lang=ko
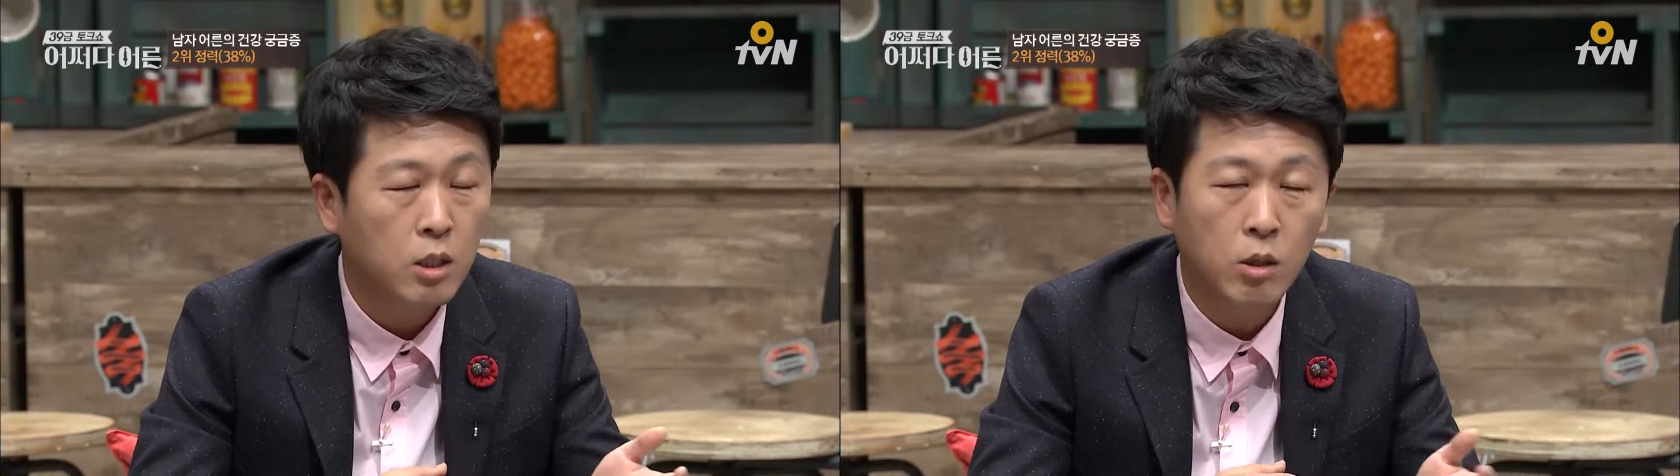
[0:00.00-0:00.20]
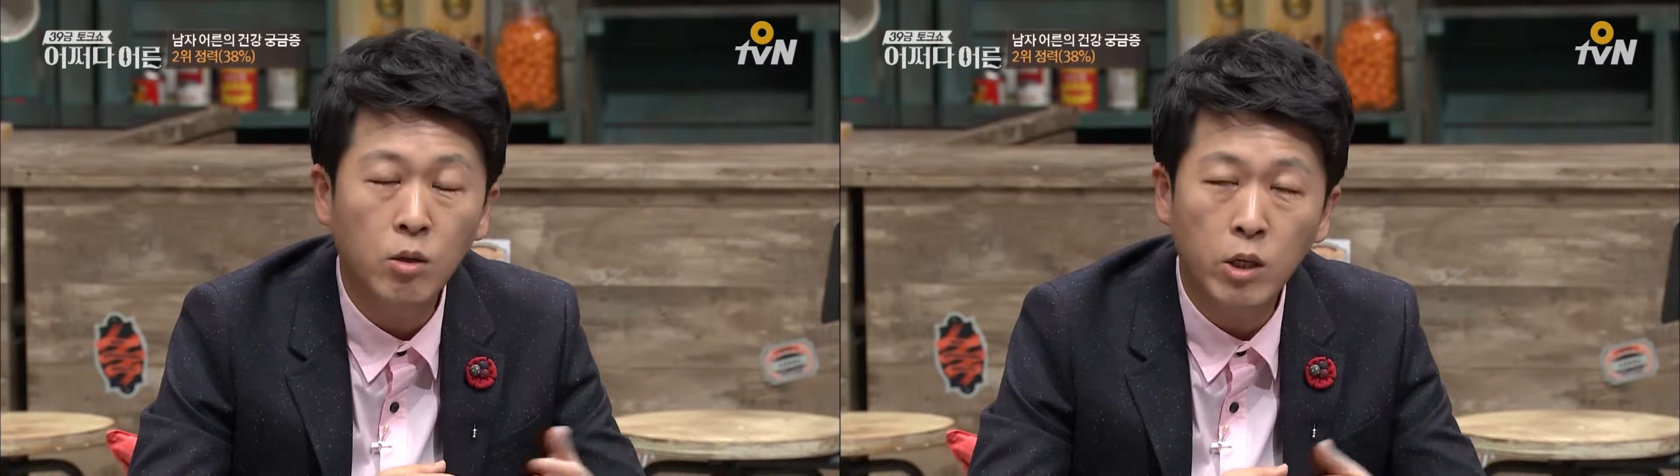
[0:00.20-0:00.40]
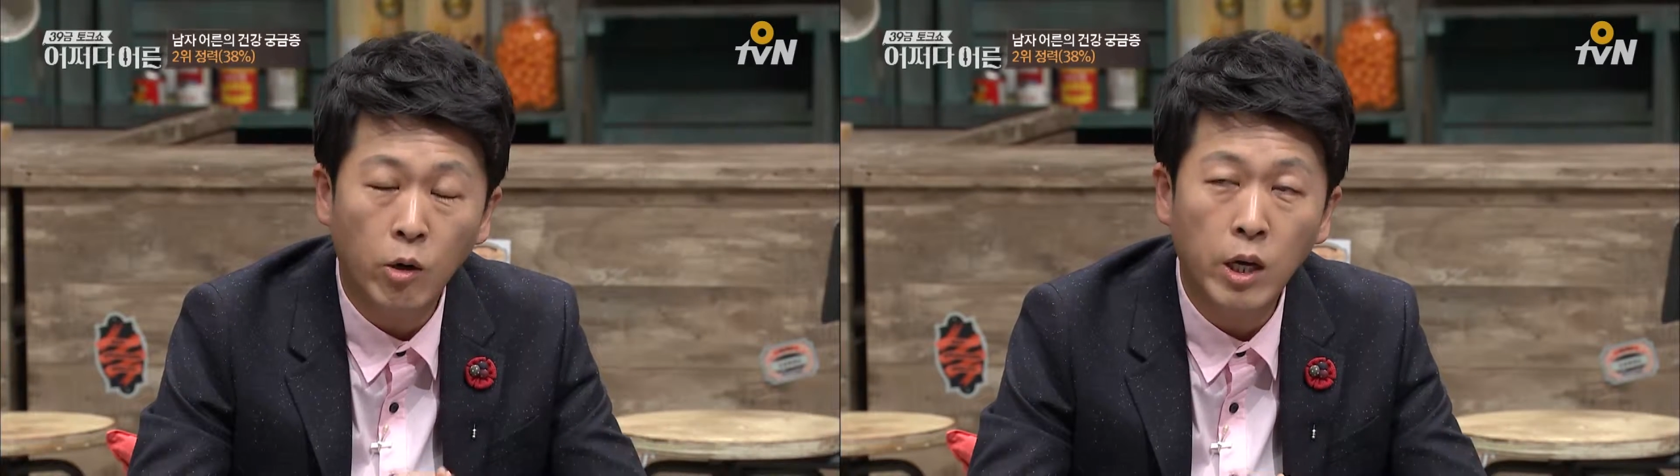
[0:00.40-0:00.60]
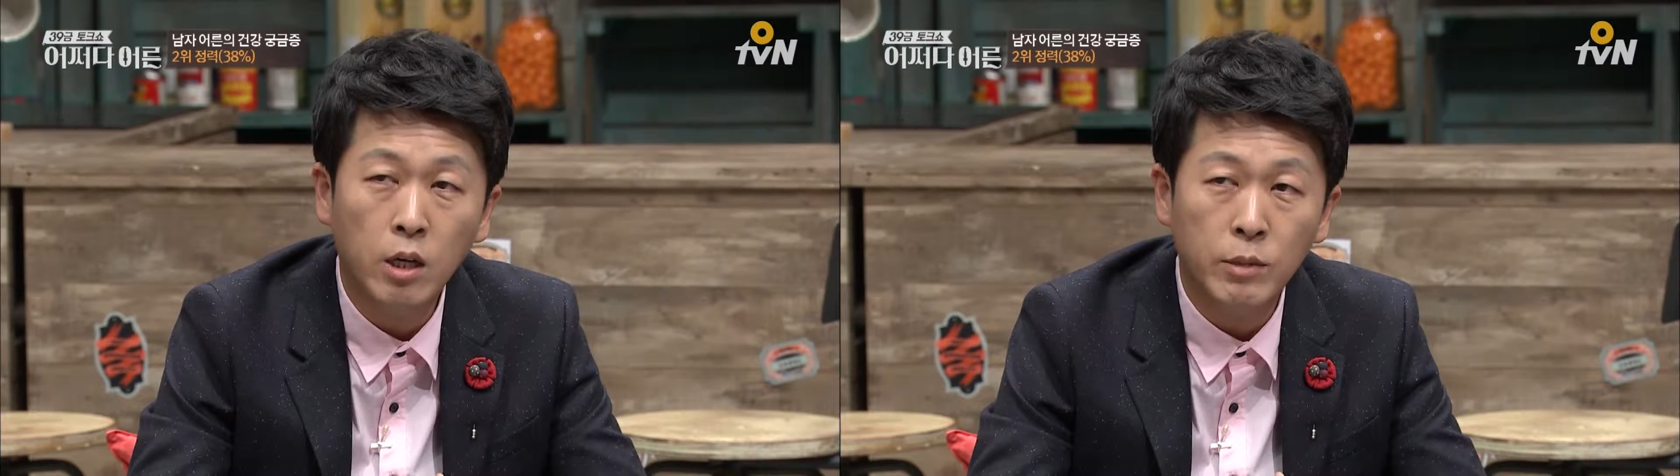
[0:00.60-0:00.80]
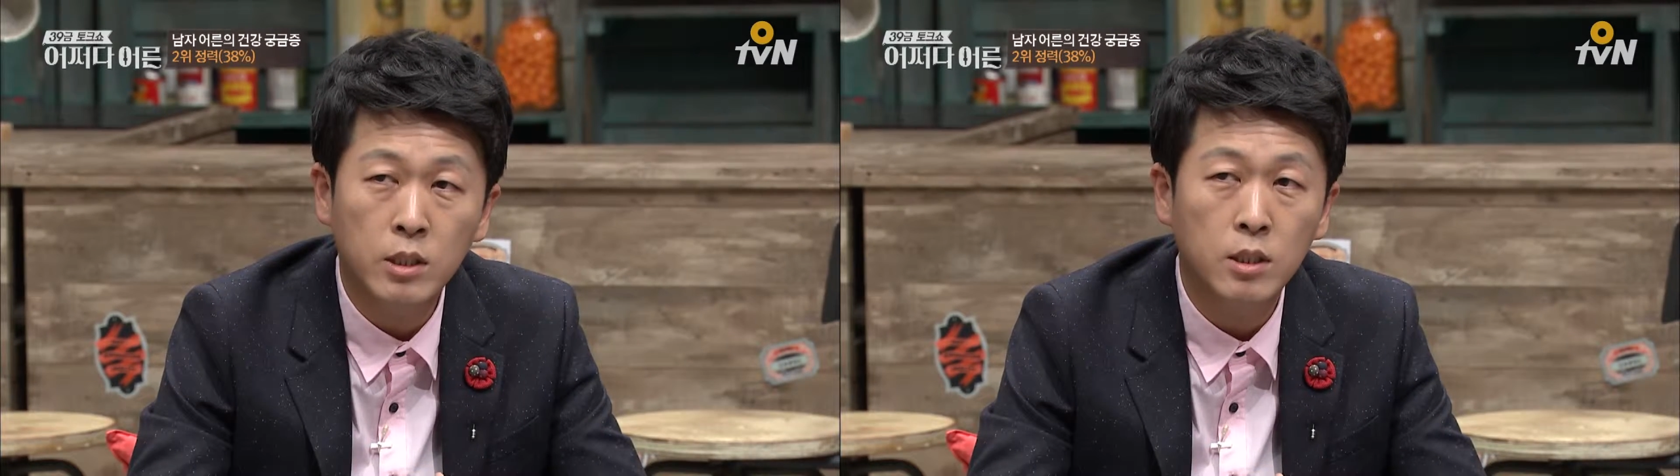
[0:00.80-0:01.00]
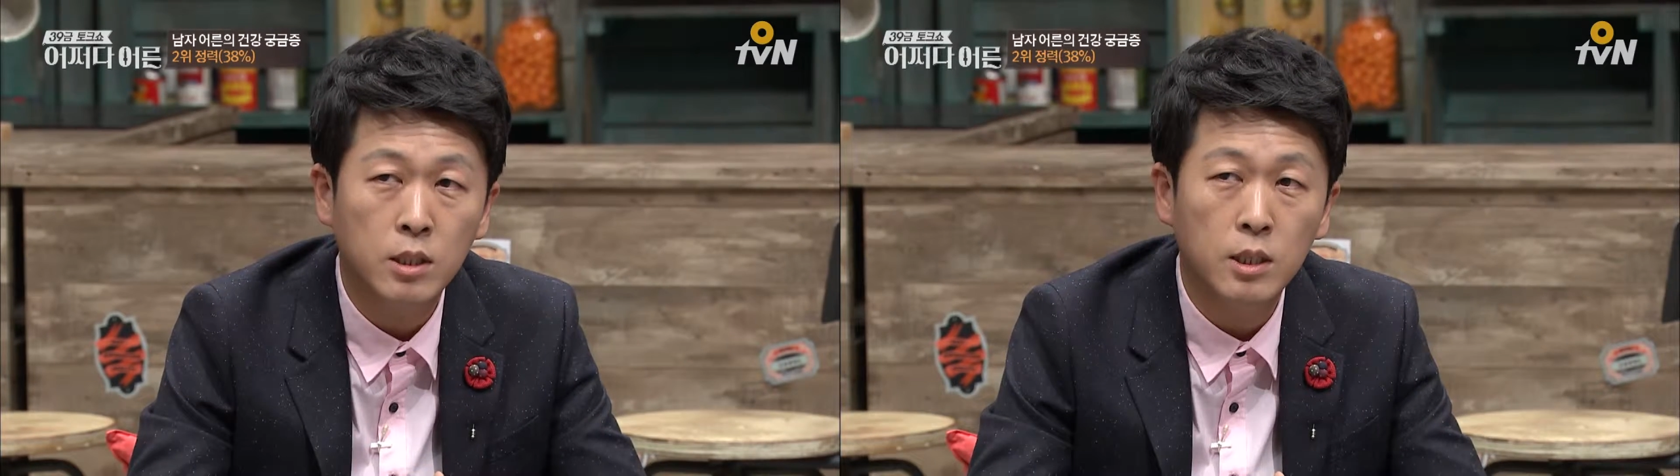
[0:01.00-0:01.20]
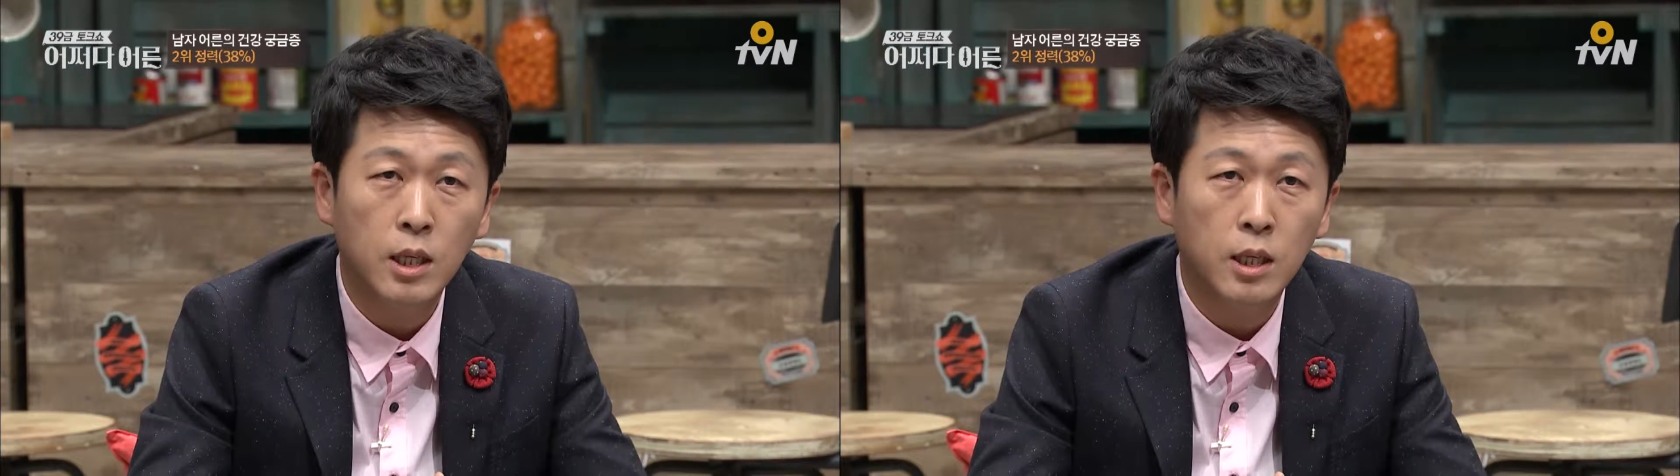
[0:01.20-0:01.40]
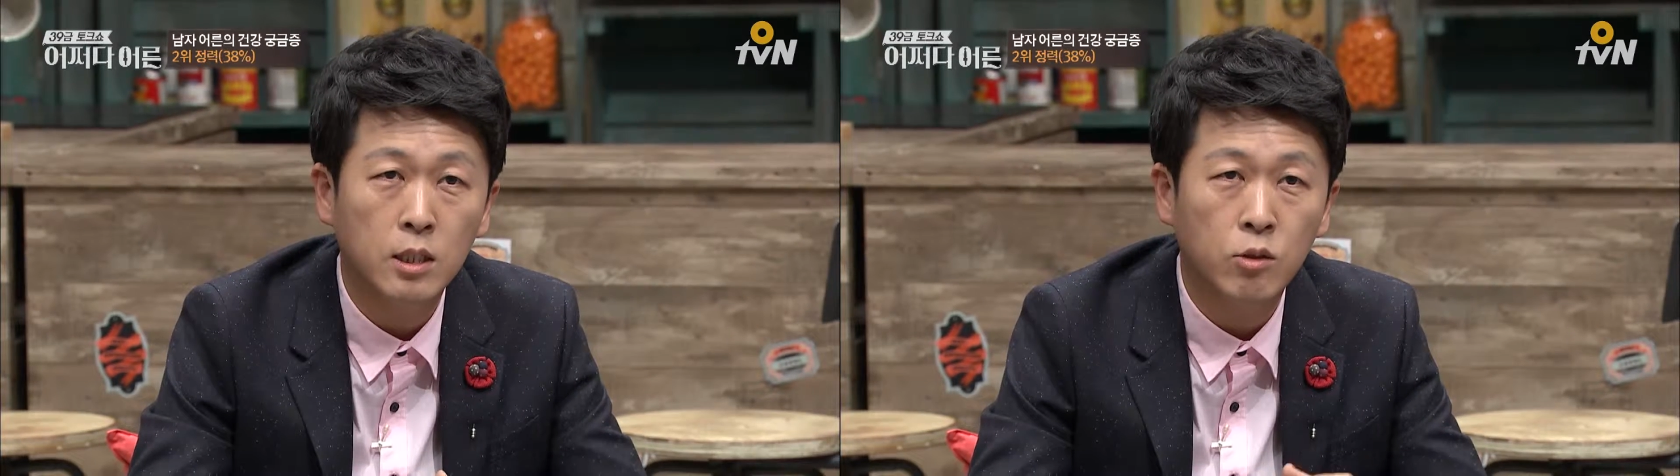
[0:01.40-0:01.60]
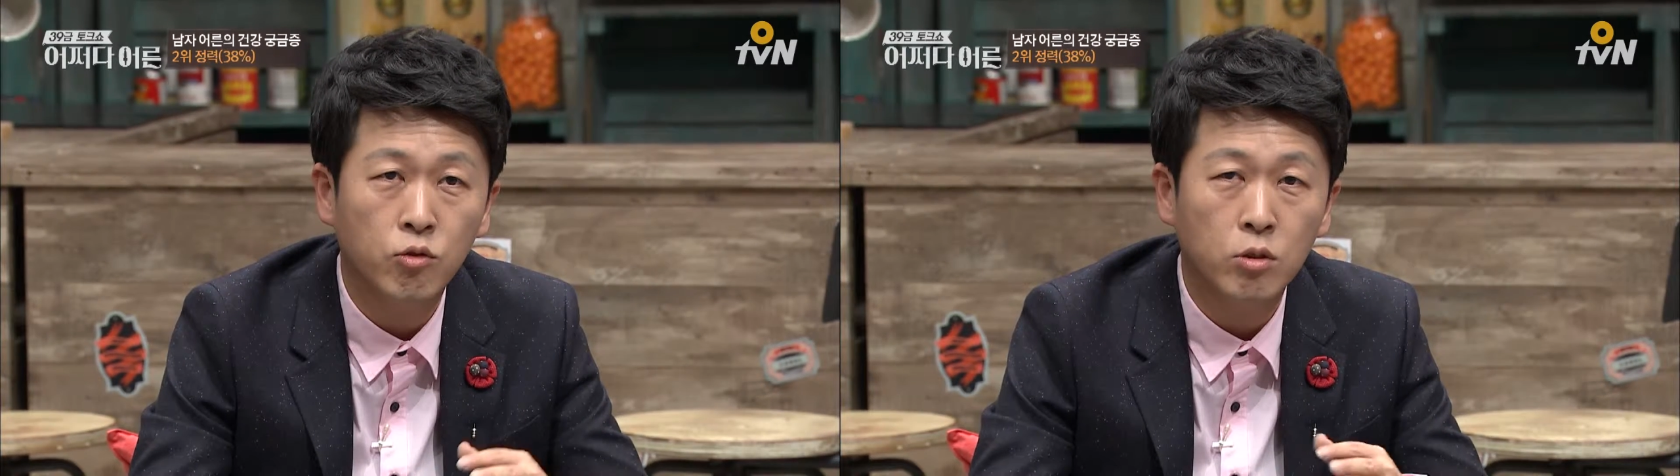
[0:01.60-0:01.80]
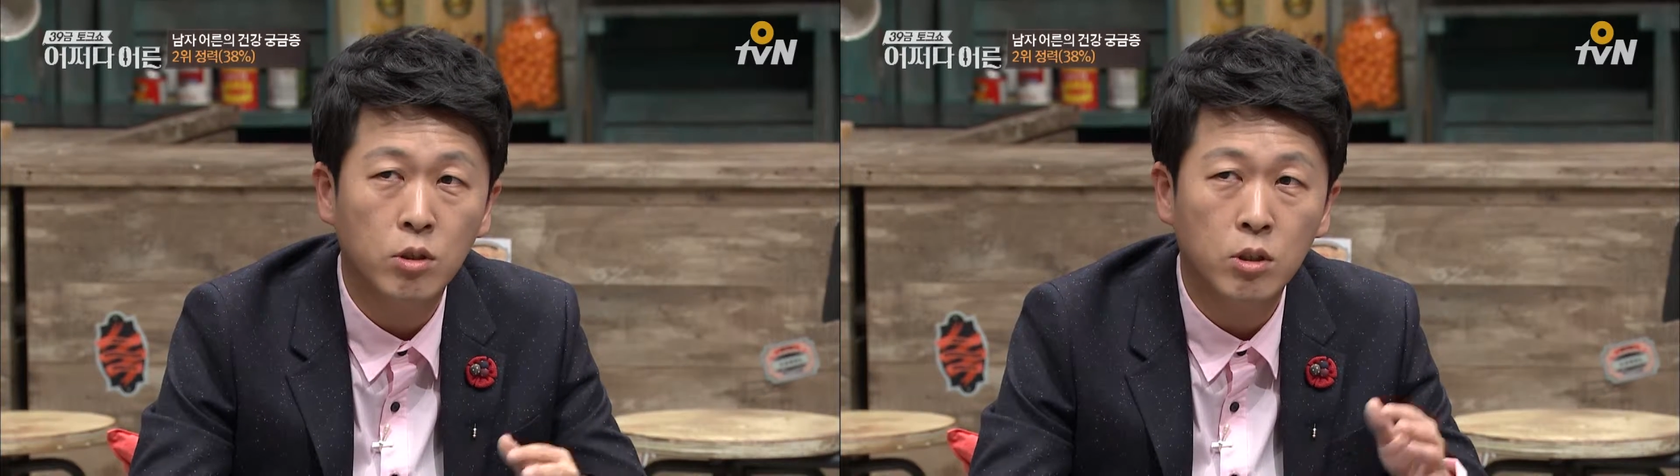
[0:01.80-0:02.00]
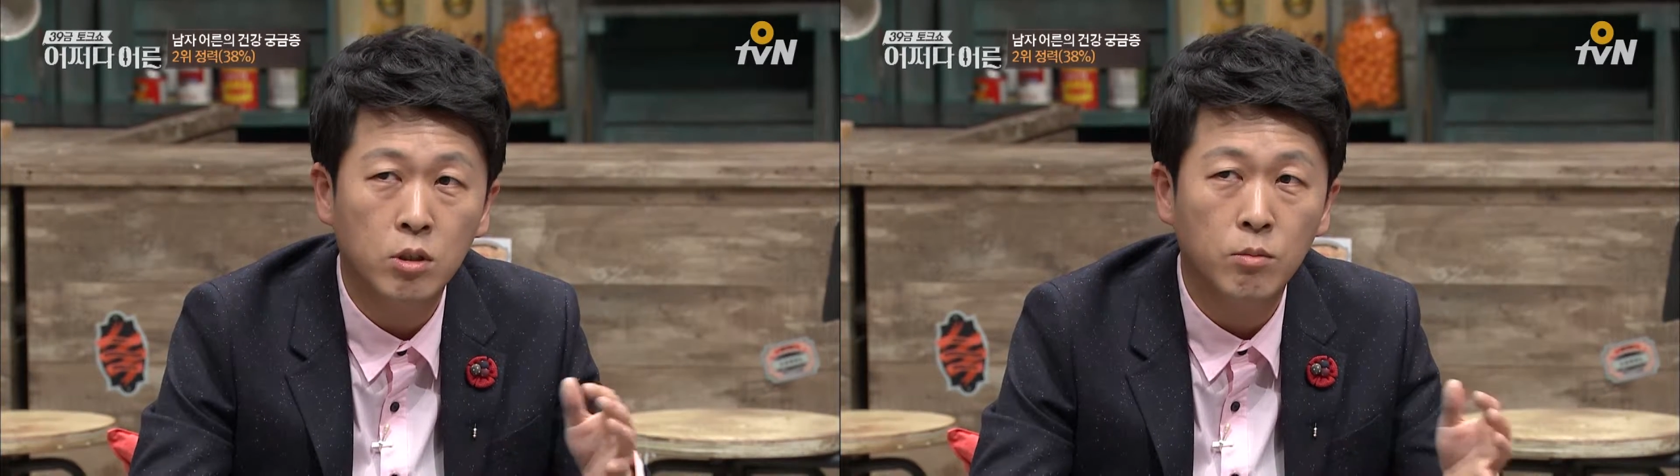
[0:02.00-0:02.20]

그런 거에 영향을 미치는 인자가 이제 중년이